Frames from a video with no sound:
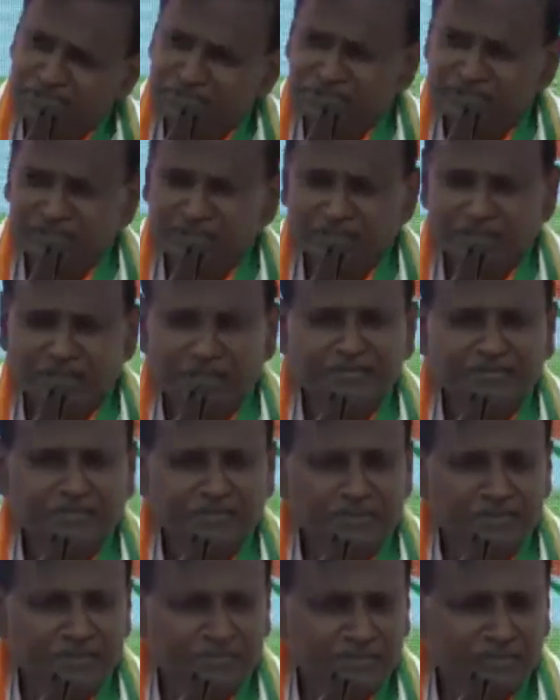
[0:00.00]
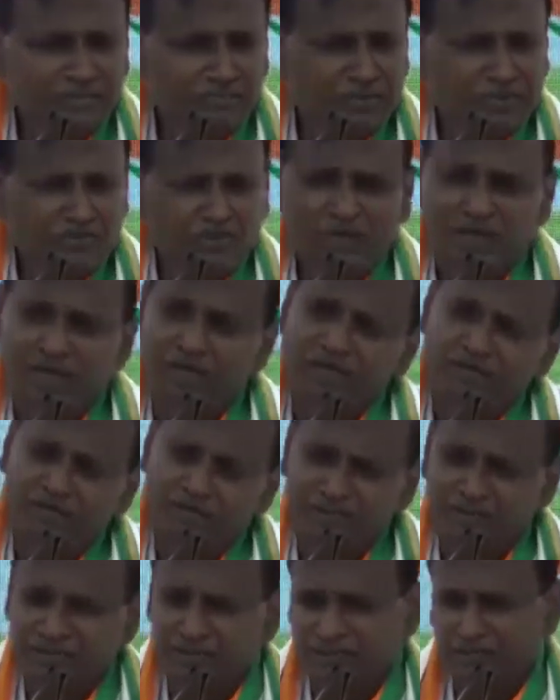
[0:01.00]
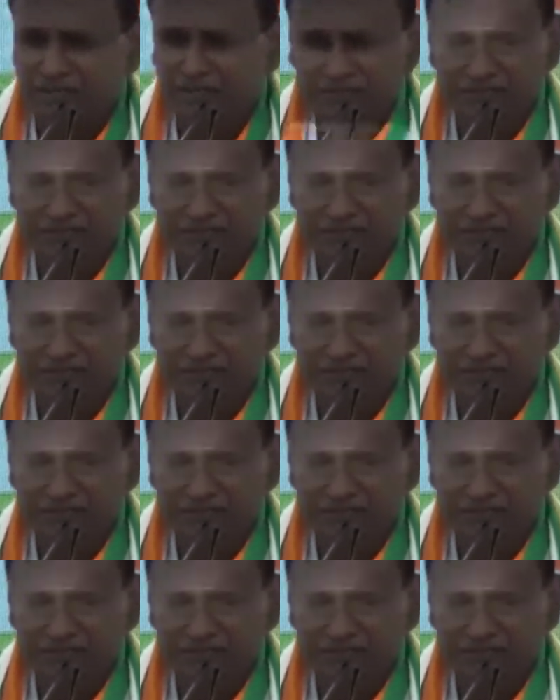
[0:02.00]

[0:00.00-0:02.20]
इनके इंटरनल सर्वे को अगर गलत निकल जाए